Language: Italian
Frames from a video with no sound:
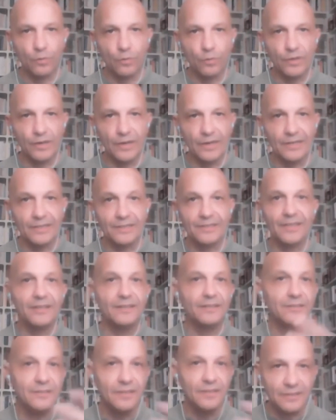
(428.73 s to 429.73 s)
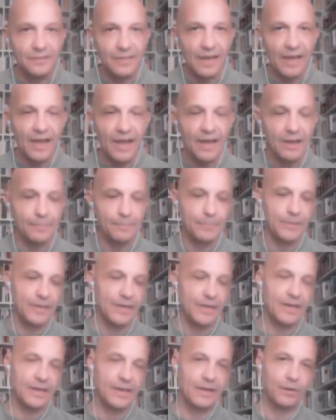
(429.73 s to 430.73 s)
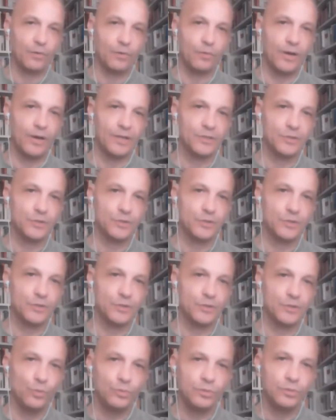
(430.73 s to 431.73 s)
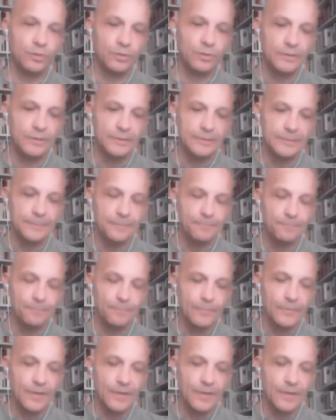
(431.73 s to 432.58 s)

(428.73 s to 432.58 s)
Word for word: con l'identità piena, con l'assoluto,